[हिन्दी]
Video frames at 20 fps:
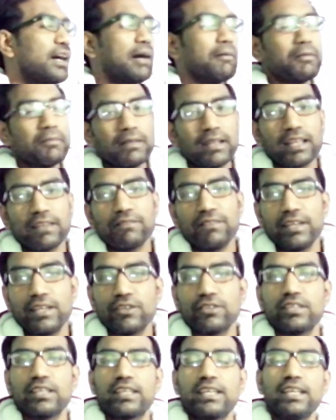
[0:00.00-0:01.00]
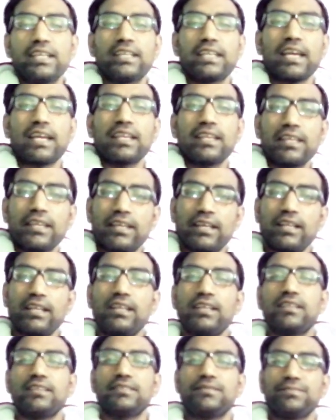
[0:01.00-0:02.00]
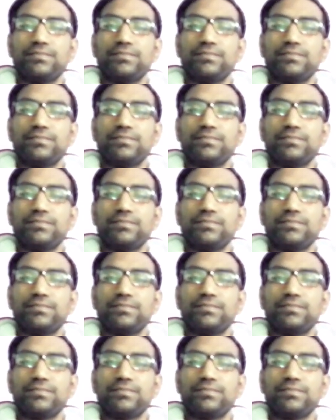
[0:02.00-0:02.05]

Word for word: अभी मैंने एक वीडियो देखी टेक्निकल